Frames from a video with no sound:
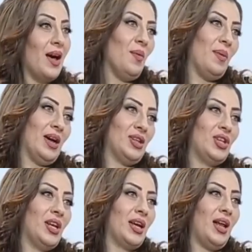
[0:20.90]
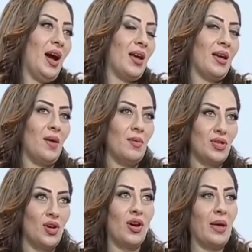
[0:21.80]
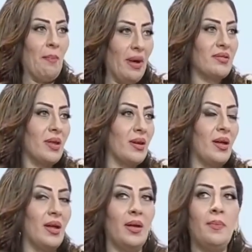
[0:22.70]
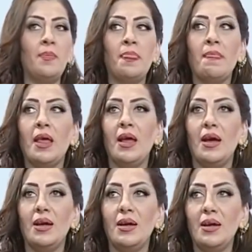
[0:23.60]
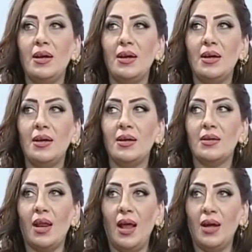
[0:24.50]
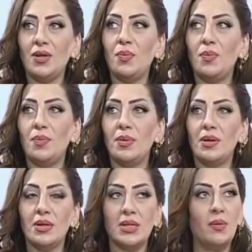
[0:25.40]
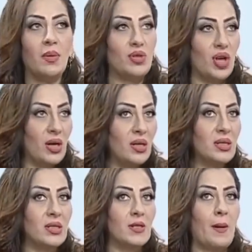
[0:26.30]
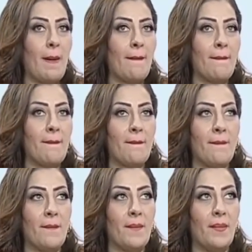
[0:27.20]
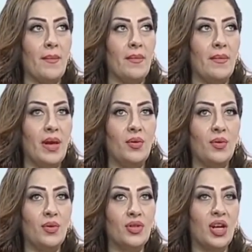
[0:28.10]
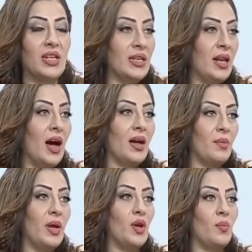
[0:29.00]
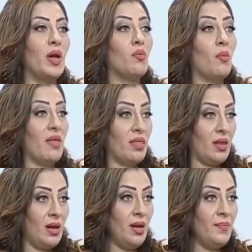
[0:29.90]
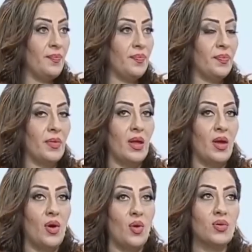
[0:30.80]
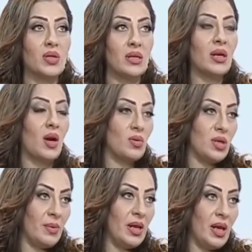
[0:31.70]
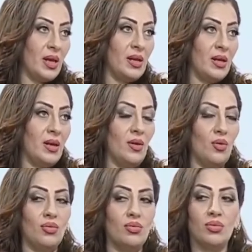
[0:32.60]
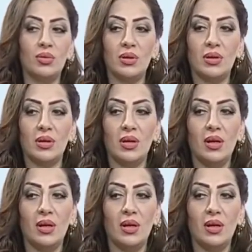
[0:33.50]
صعب أحكي لك الحقيقة بس أوكي مبطنها يلا آه طلعت بسبب شخص لانه كانت علاقه بينه وبين ممثله وصديقه وزميله الي و